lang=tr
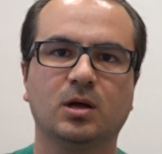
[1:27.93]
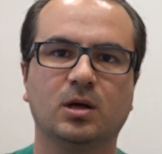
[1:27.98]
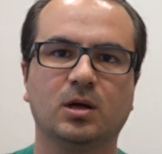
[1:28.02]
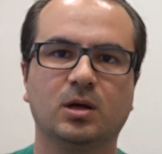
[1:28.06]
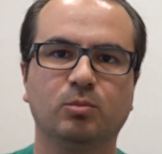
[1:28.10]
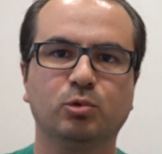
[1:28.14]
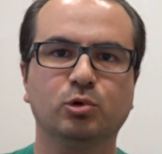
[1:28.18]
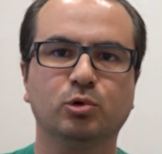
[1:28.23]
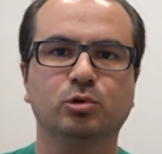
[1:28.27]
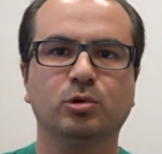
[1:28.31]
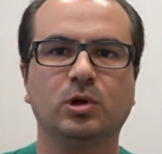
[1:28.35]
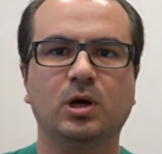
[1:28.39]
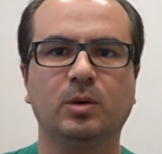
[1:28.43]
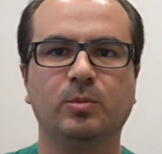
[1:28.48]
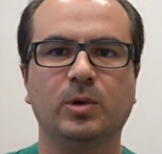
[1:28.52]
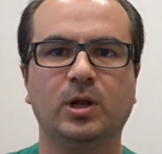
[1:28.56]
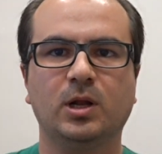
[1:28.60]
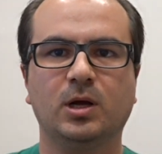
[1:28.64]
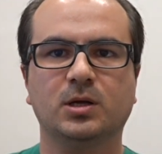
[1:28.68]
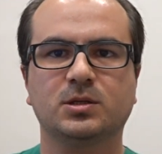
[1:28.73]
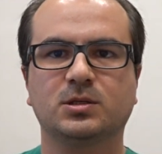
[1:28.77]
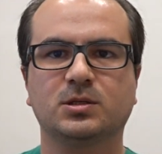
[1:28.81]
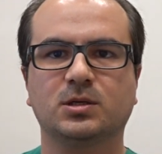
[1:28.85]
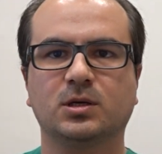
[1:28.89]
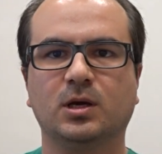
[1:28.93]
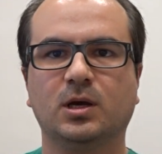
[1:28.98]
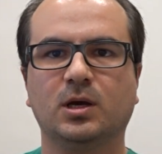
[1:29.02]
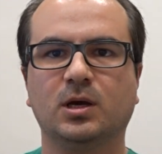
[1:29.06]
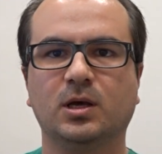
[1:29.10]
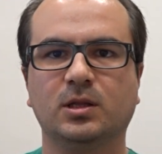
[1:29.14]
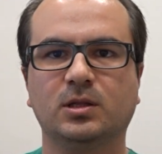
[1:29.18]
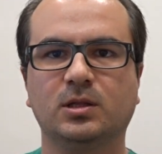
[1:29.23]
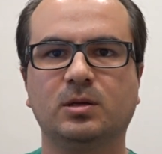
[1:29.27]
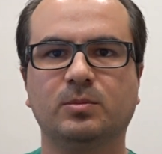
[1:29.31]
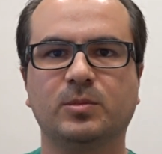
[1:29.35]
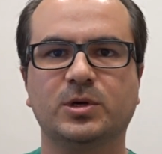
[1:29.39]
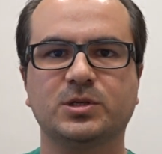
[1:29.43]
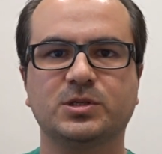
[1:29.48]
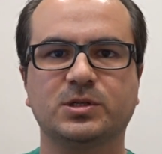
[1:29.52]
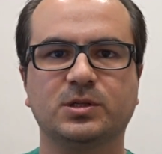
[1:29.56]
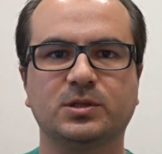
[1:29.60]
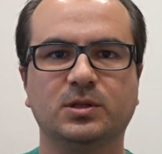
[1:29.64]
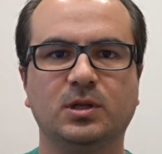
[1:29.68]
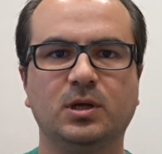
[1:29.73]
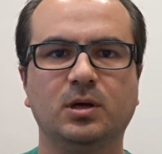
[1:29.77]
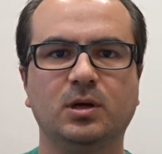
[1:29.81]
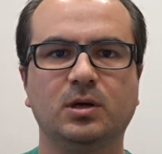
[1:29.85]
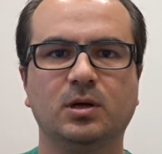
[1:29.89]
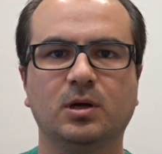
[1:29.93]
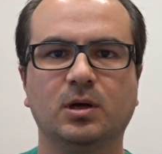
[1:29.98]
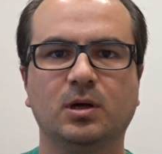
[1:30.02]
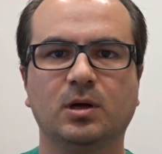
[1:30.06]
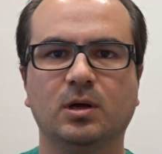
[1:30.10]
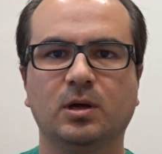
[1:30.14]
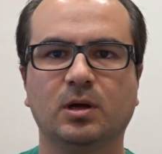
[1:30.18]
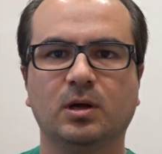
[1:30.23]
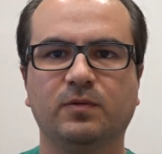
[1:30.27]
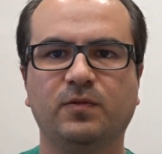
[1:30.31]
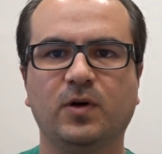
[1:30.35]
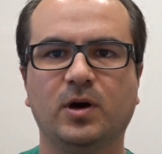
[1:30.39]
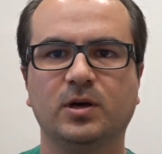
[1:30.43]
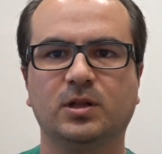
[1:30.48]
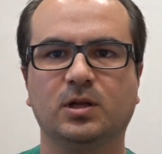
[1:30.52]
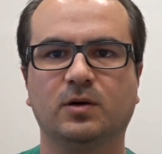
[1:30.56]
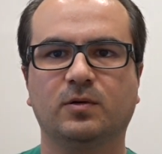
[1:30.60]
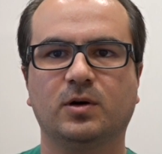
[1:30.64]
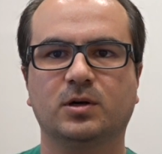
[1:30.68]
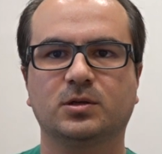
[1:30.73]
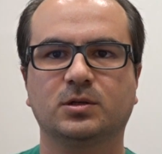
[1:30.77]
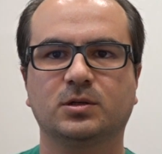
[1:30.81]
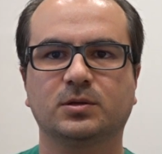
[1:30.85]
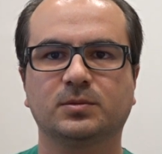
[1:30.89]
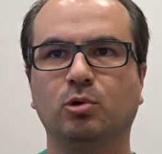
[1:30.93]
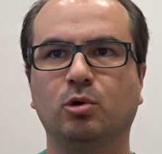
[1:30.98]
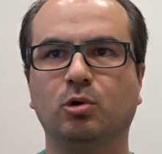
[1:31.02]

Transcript: e, bunun ameliyat e, edilmesinde fayda var.